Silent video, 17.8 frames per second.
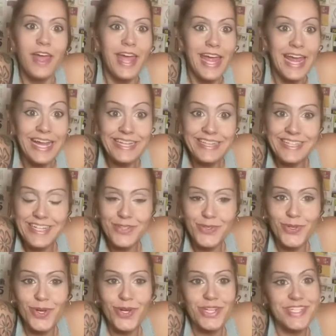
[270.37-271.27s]
El
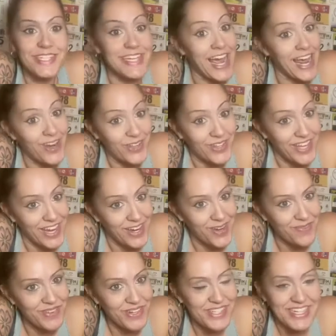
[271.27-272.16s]
título ya lo
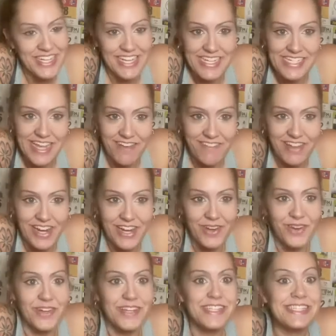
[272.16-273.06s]
tengo, pero si quieres
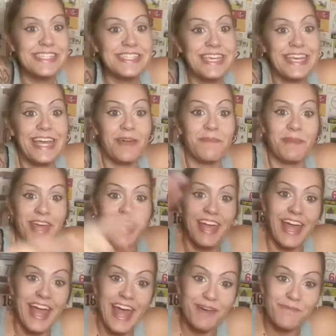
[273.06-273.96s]
saberlo,
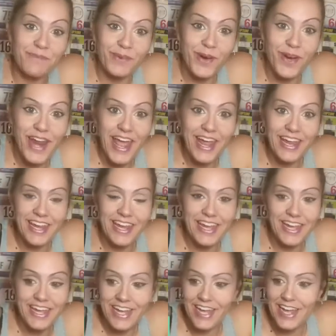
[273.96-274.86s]
sígueme por
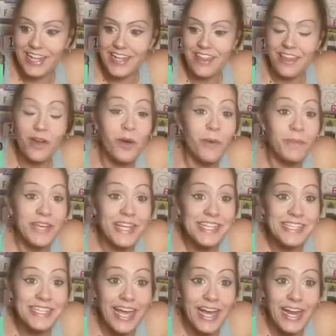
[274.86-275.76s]
aquí, que te dejo mi
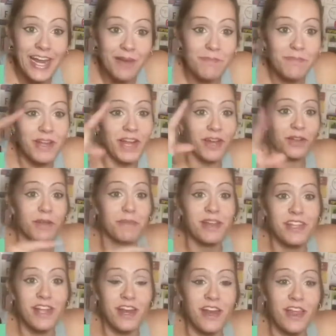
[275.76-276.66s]
Instagram, para que no te
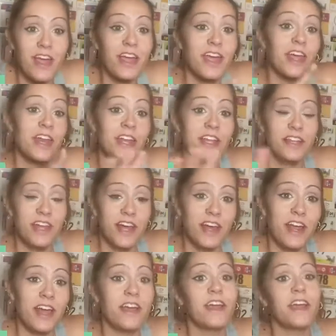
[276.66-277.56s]
pierdas nada, que en el
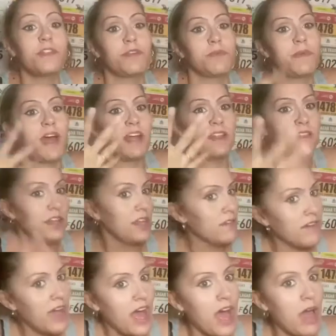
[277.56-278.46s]
Instagram estoy más
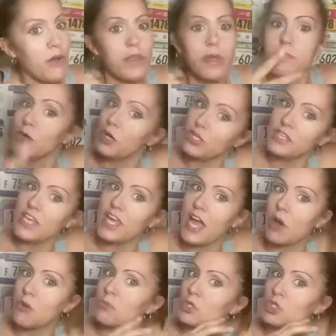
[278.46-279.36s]
activa, hago deporte,
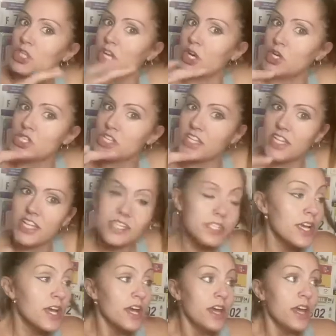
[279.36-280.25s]
hago un montón de
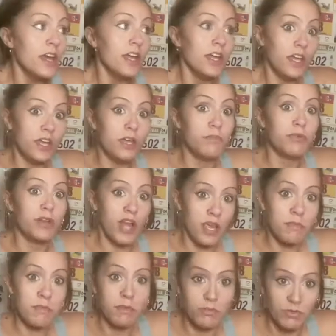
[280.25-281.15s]
cositas. Y por
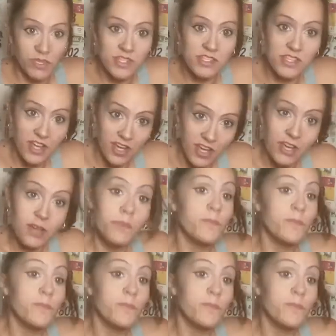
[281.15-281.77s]
ahí me pueden seguir.